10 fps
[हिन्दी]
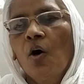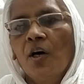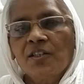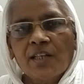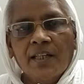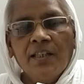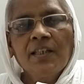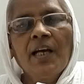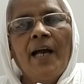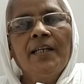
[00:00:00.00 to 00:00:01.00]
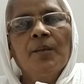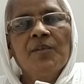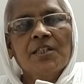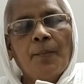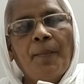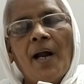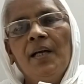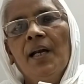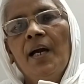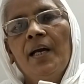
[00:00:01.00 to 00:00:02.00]
और चांदी के आइटम जैसे
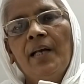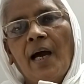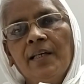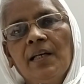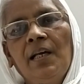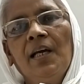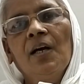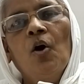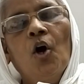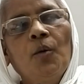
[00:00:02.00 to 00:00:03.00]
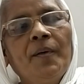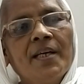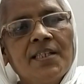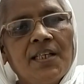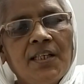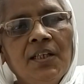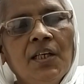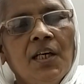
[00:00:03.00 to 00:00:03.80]
पालना है नारियल है और भी ऐसे